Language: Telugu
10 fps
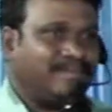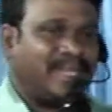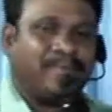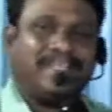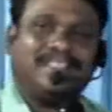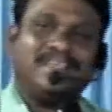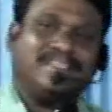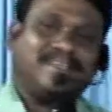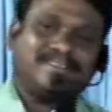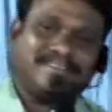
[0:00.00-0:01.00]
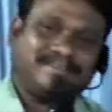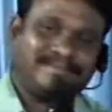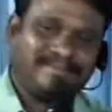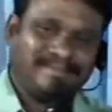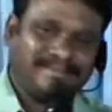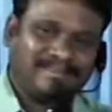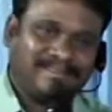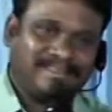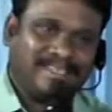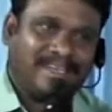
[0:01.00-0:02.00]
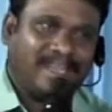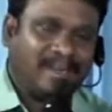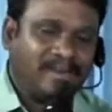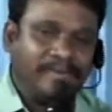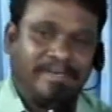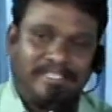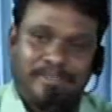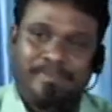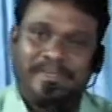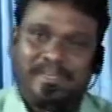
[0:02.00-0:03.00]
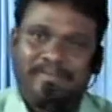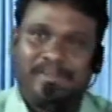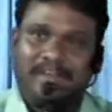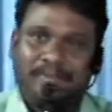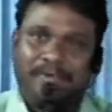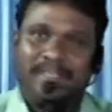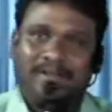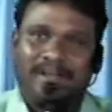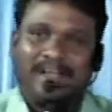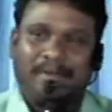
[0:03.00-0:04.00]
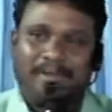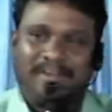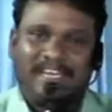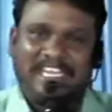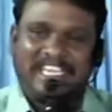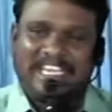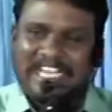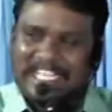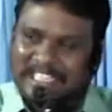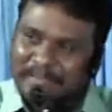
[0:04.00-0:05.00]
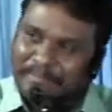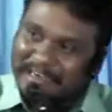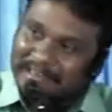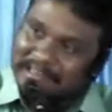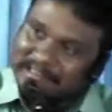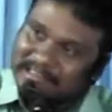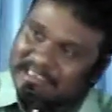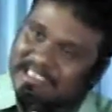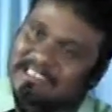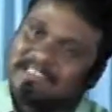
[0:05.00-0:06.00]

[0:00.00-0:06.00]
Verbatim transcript: మనమైతే ఏం చేస్తాం నన్ను విడిచిపెట్టి వెళ్ళిపోయావు కాబట్టి నీకు గత్తి పట్టిందిరా